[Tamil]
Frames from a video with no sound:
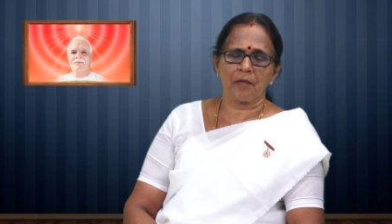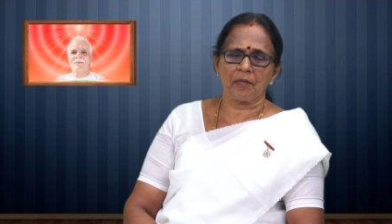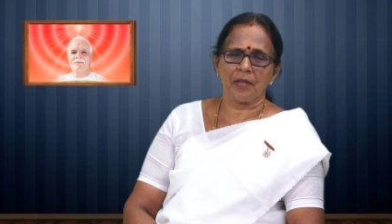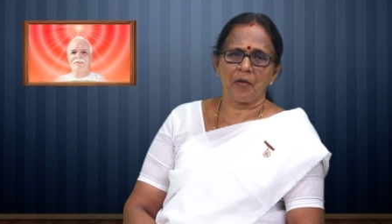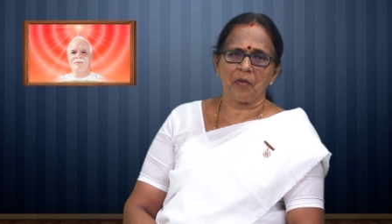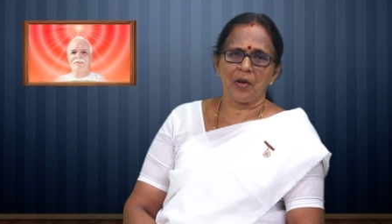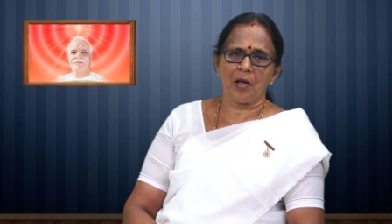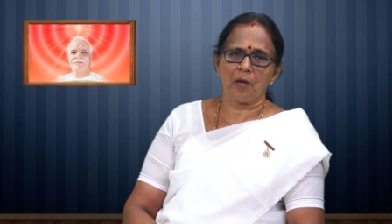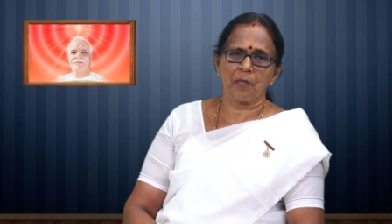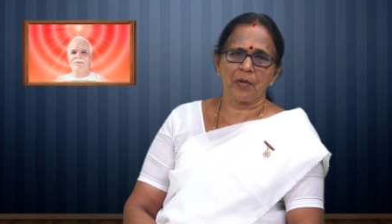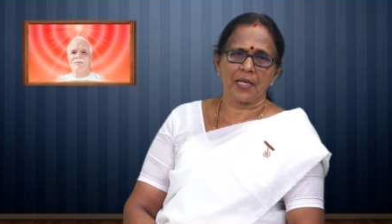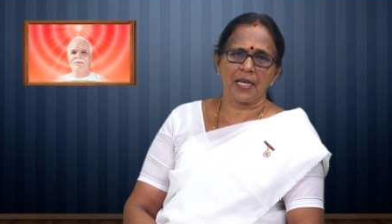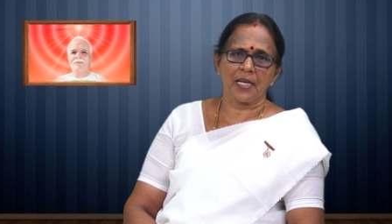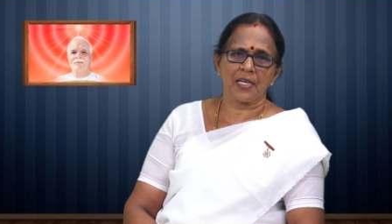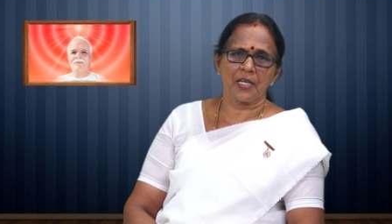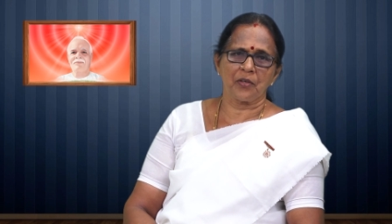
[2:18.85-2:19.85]
தவறாமல்
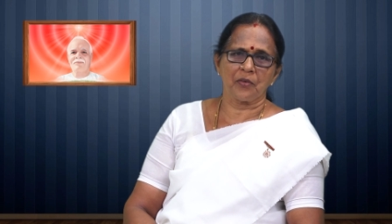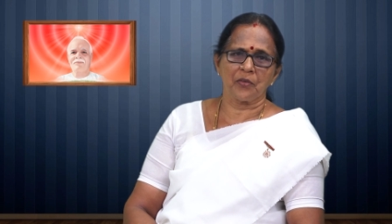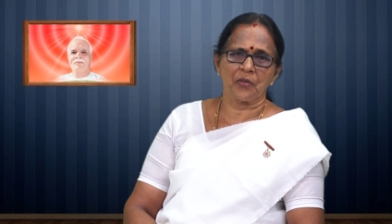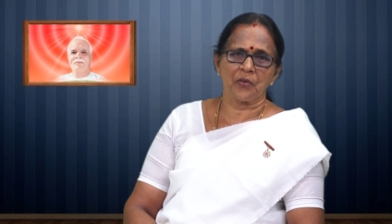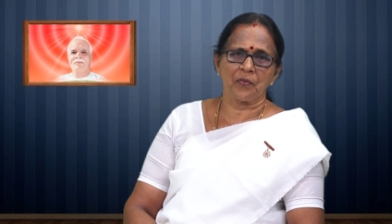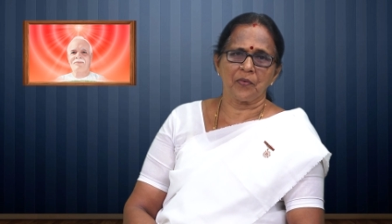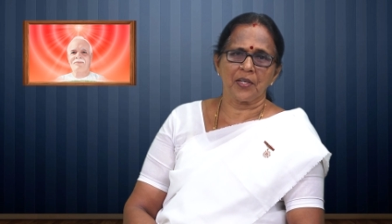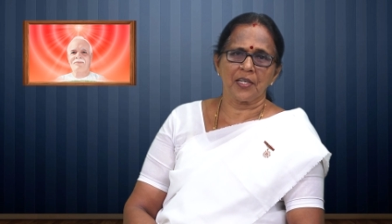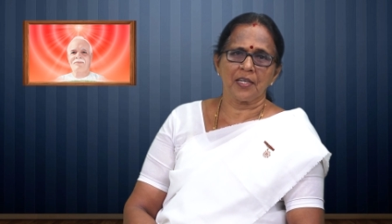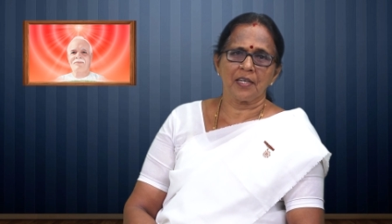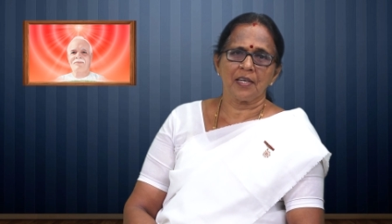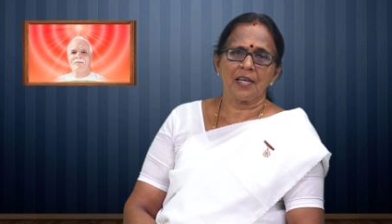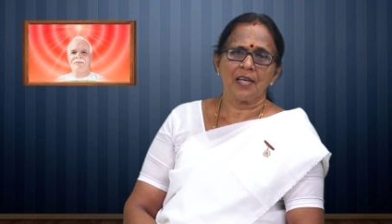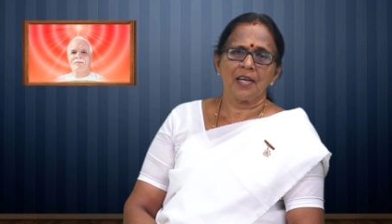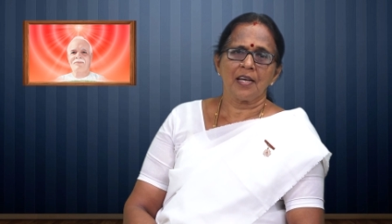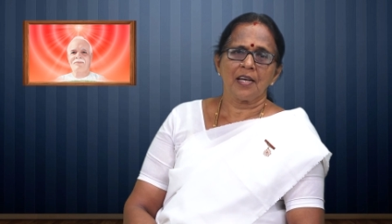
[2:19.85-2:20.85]
கேட்டுட்டு வந்துடுவேன்
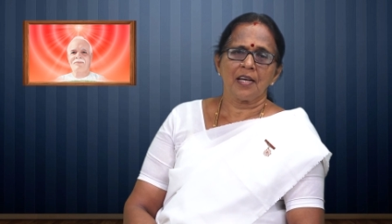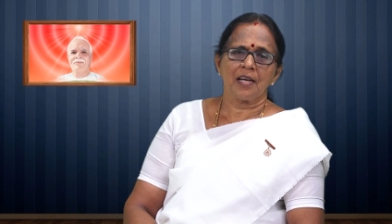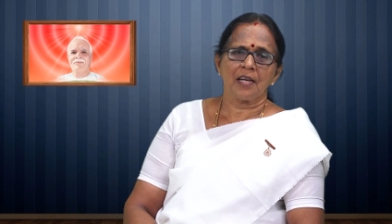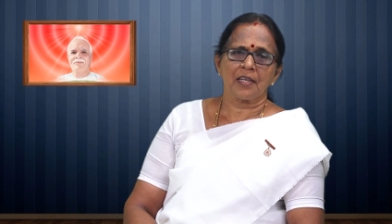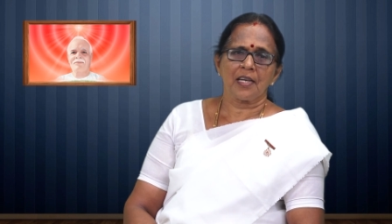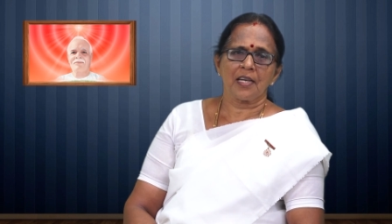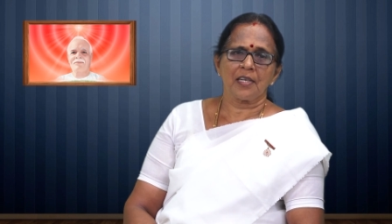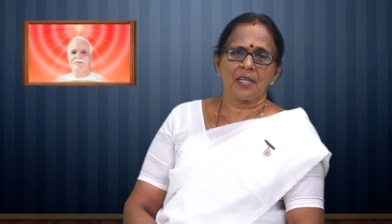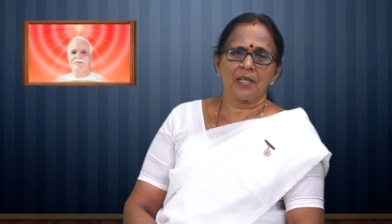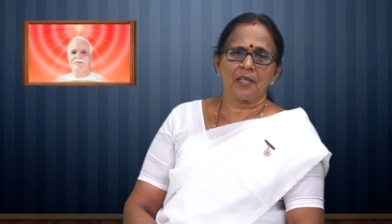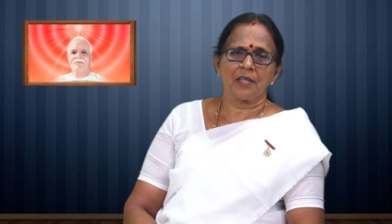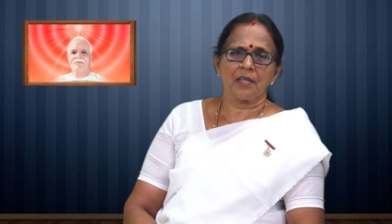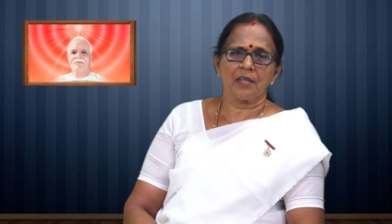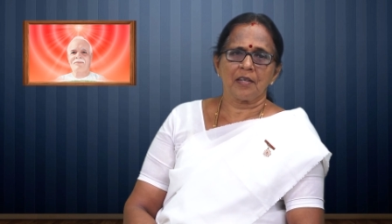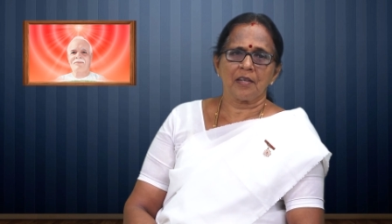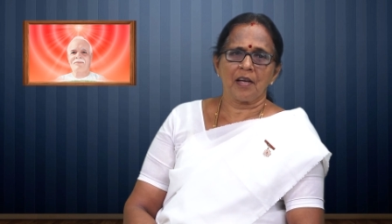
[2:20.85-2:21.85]

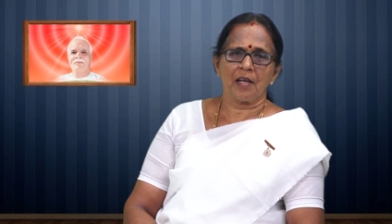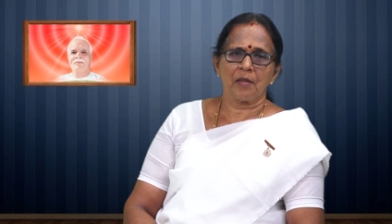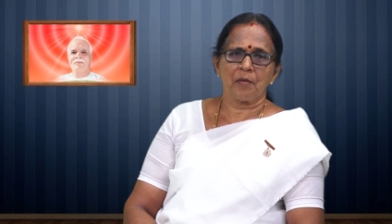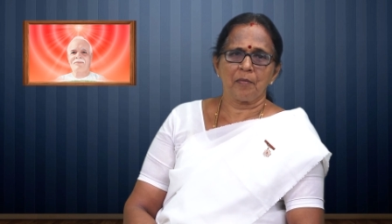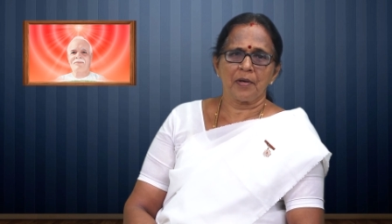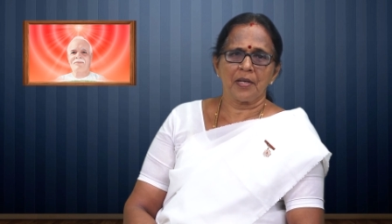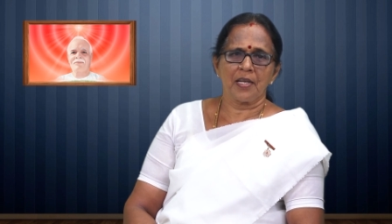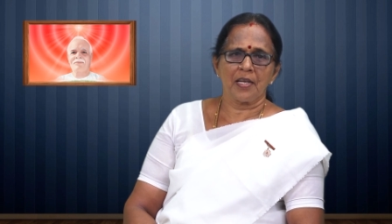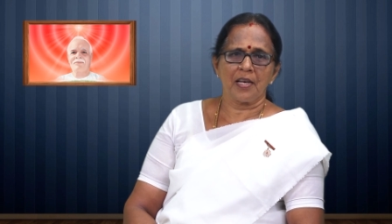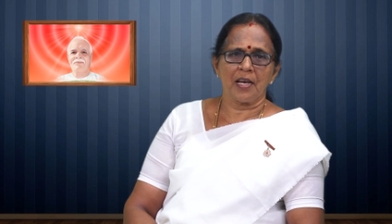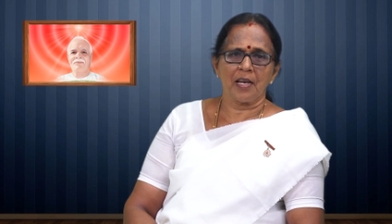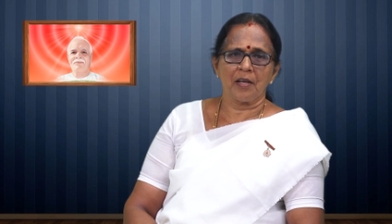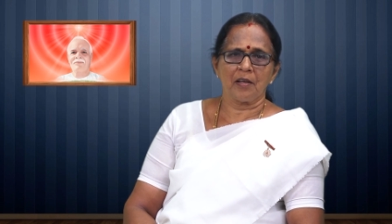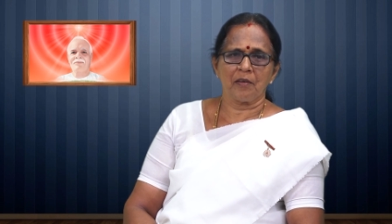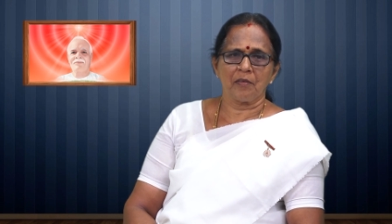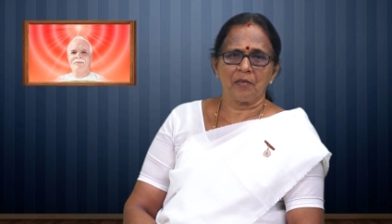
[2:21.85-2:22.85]
கேட்டுட்டு அதுபடி
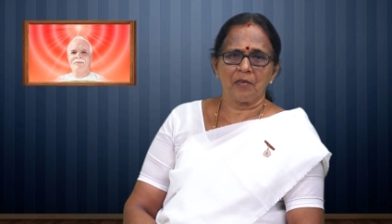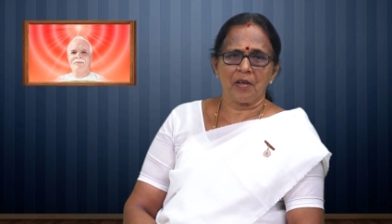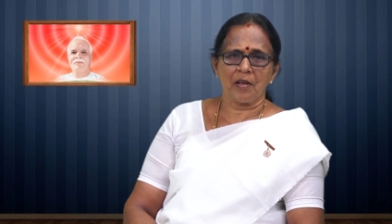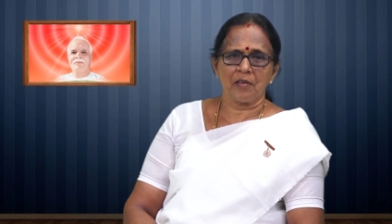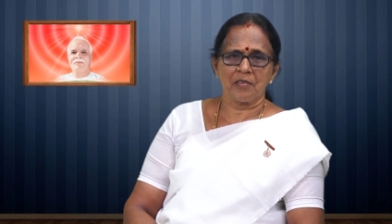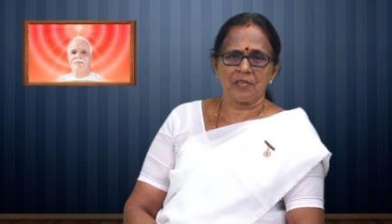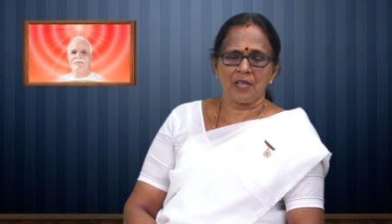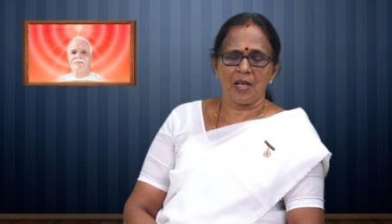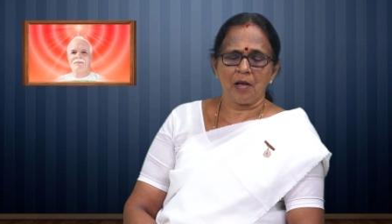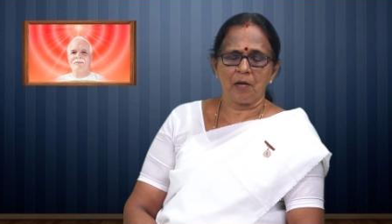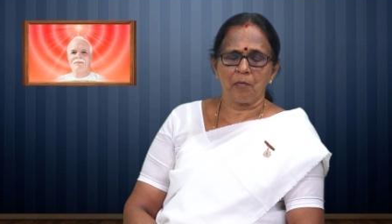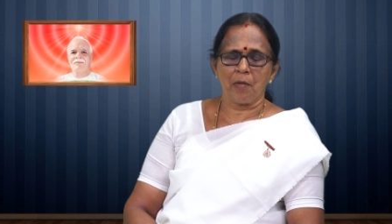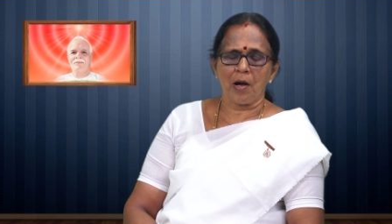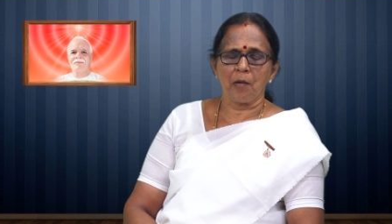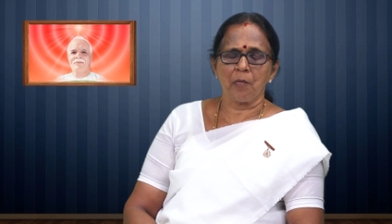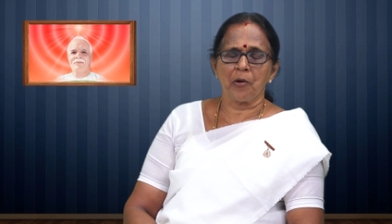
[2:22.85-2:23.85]
எல்லாம்
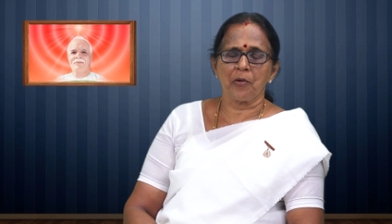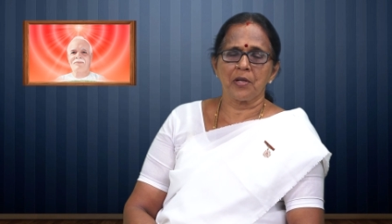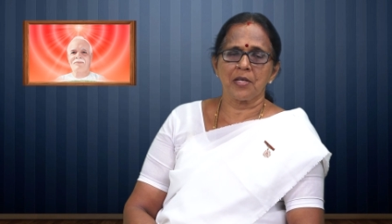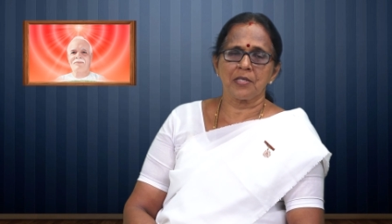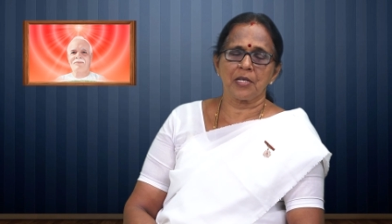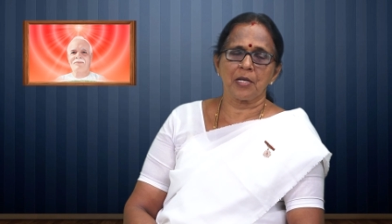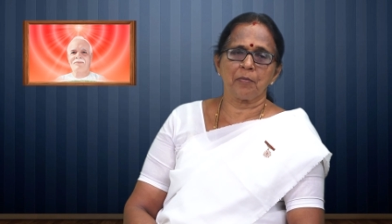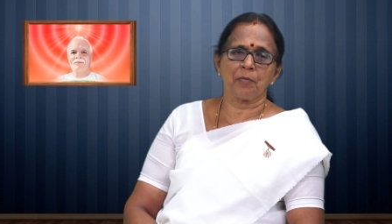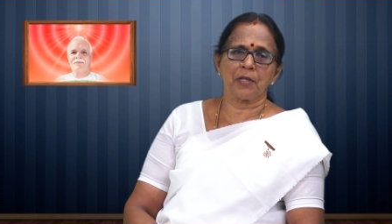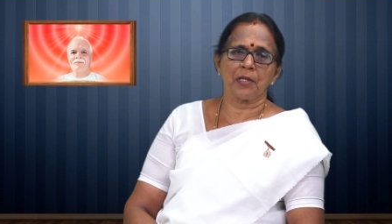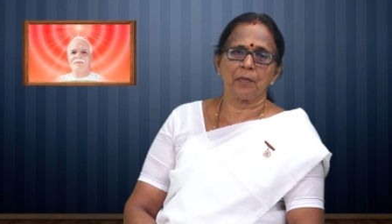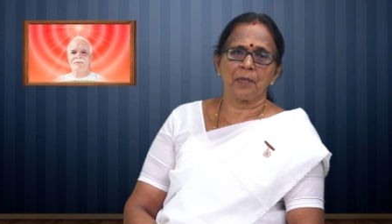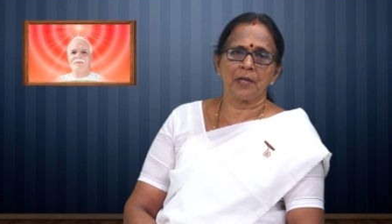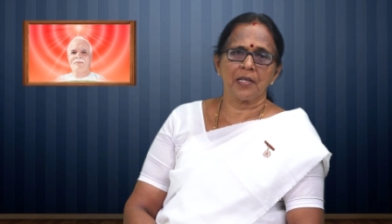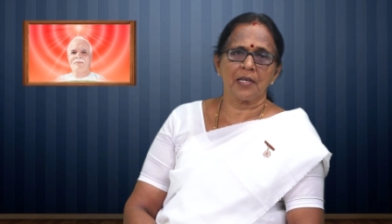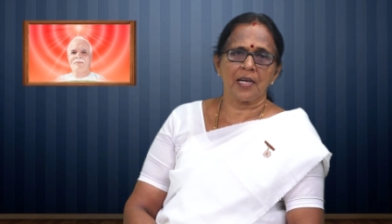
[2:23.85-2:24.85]
பாபாவுடைய
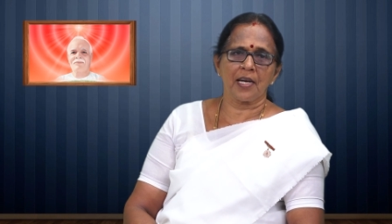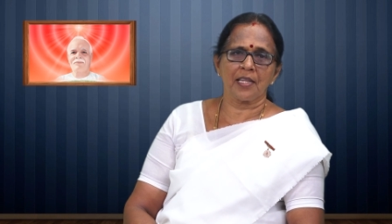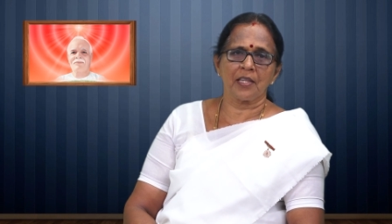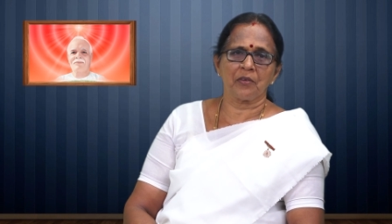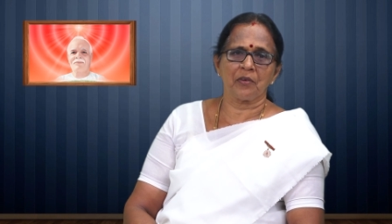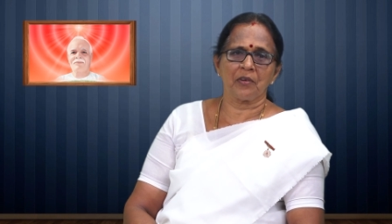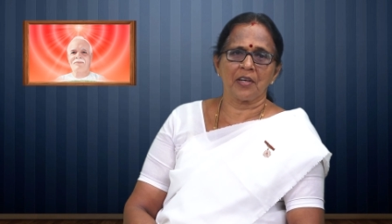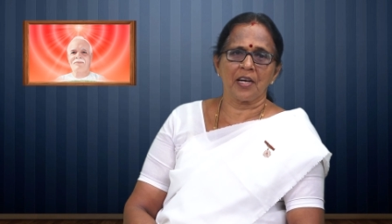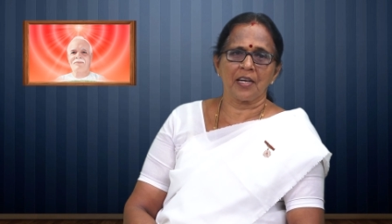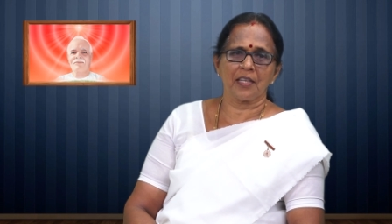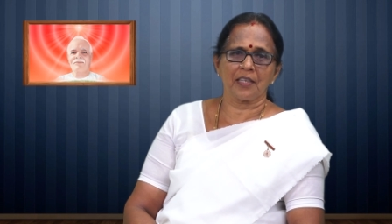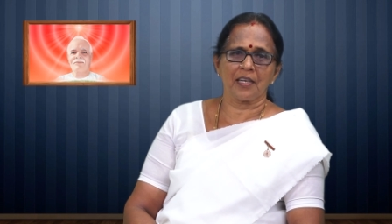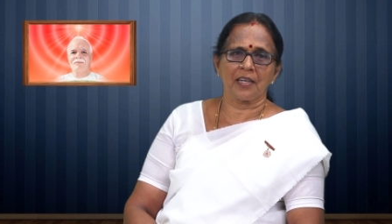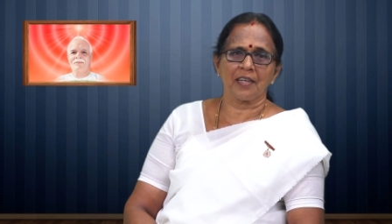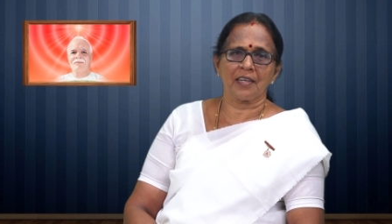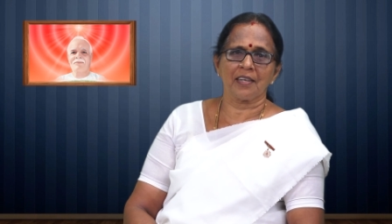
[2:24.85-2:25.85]
சேம்பன்படி நடந்து கொண்டு
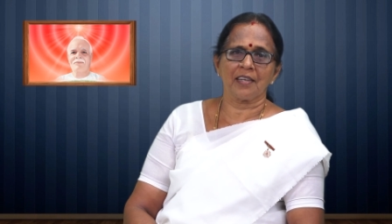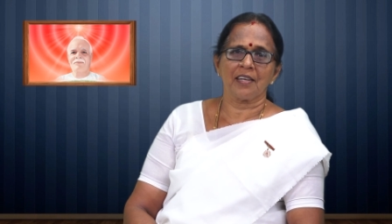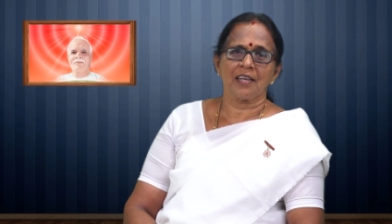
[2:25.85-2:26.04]
நடக்கிறேன்